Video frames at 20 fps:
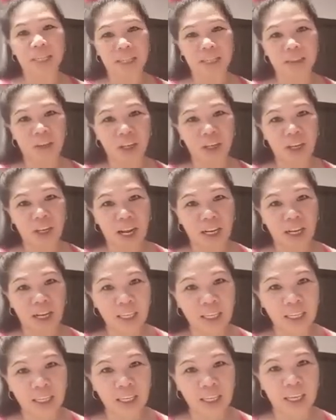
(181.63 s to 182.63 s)
tayo
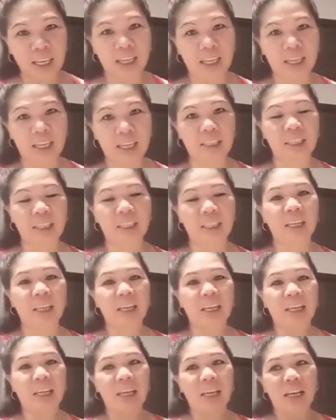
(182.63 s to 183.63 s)
lagi at
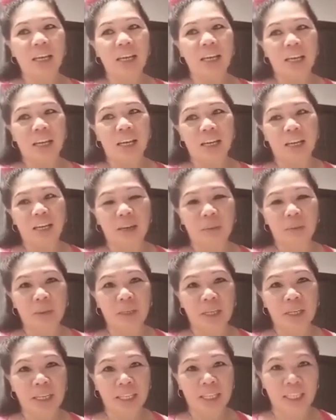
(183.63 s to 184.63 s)

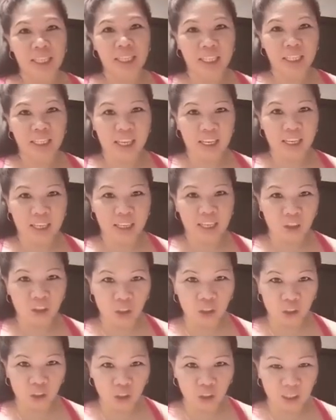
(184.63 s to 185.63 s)
panalaginan tayo ng
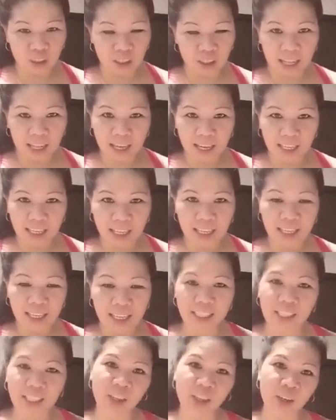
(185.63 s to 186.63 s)
juice lagi.
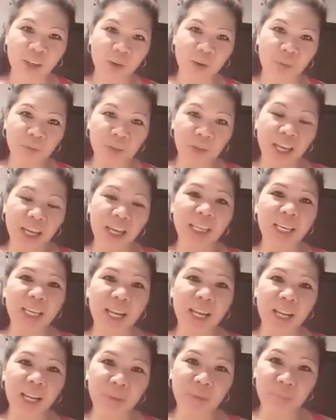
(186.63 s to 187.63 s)
So, yan
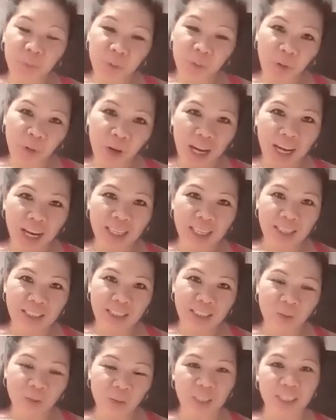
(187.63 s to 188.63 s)
lang po at
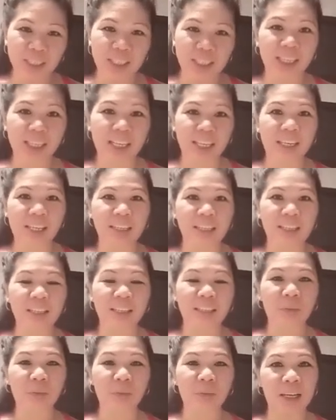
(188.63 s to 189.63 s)
once again,
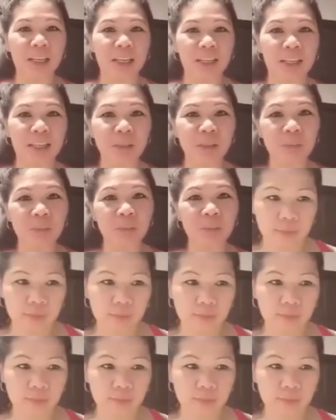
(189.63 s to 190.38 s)
Merry Christmas.